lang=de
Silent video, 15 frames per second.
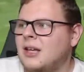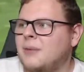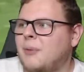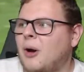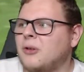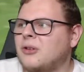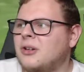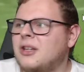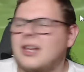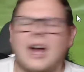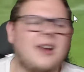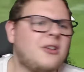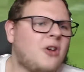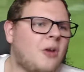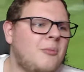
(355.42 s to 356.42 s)
ich brauch doch
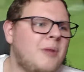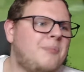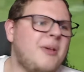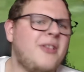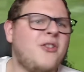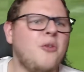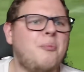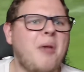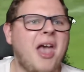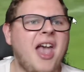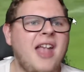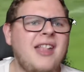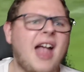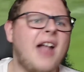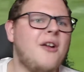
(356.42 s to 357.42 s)
nicht ankommen mit, bist du
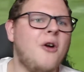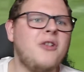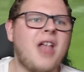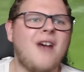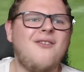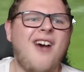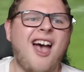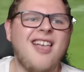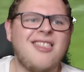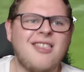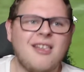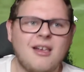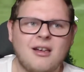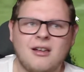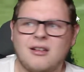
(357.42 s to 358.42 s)
behindert oder
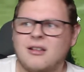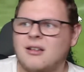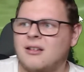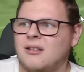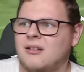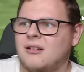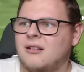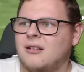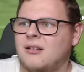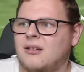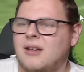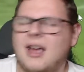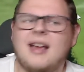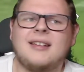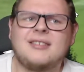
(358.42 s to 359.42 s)
was?
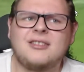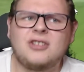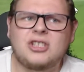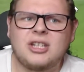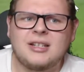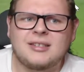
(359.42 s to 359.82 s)
Er ist ein